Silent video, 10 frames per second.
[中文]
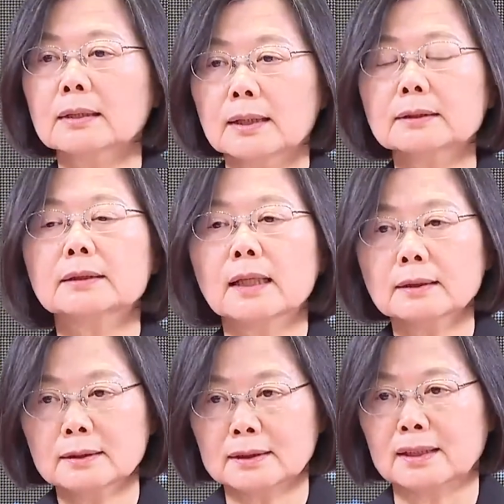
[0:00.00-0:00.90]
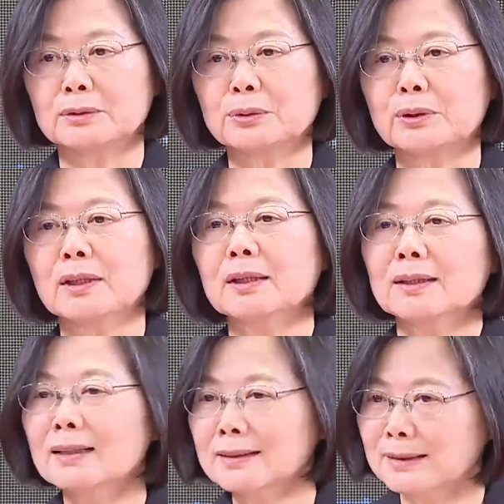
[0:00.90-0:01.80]
但是它的解决，
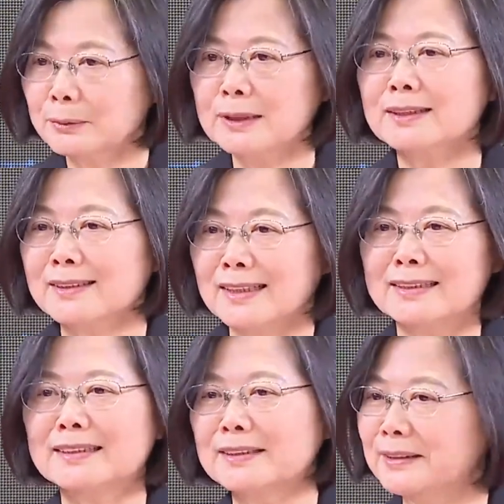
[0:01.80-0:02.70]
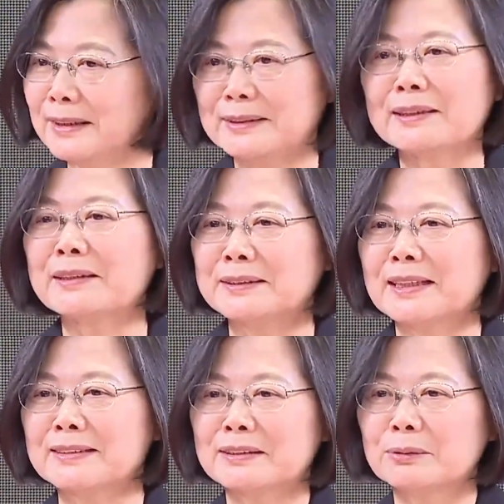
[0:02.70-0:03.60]
它的问题的累积是累积的很
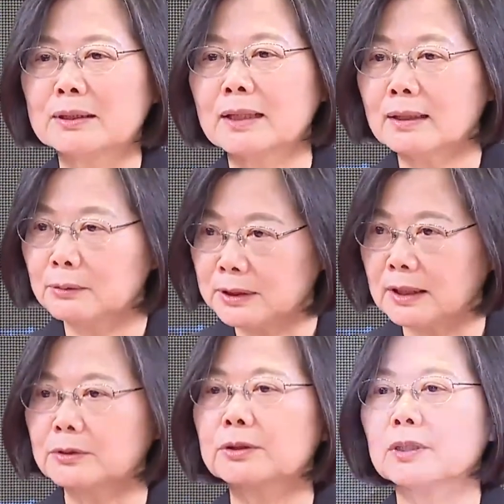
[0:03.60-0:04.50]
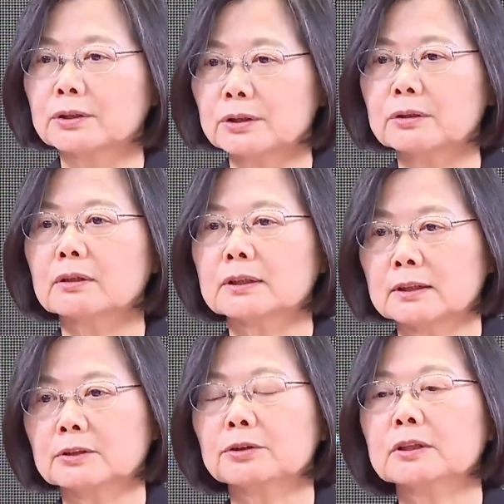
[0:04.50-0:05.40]
长的一段，它都解决也需要
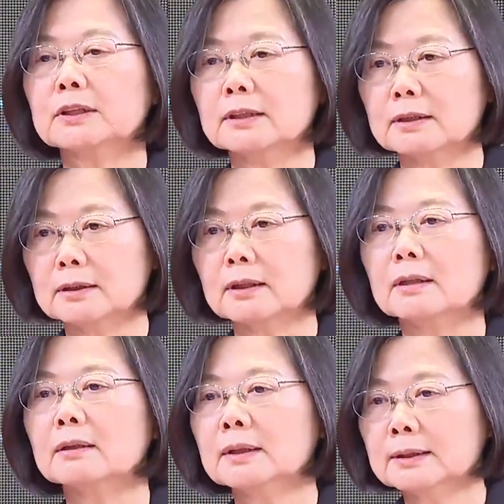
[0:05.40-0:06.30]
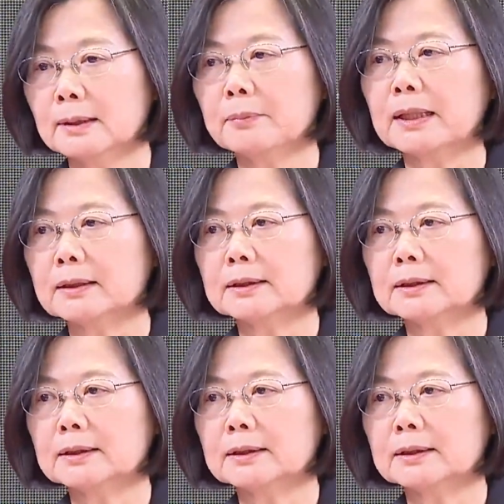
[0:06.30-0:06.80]
持续性的哦，在每个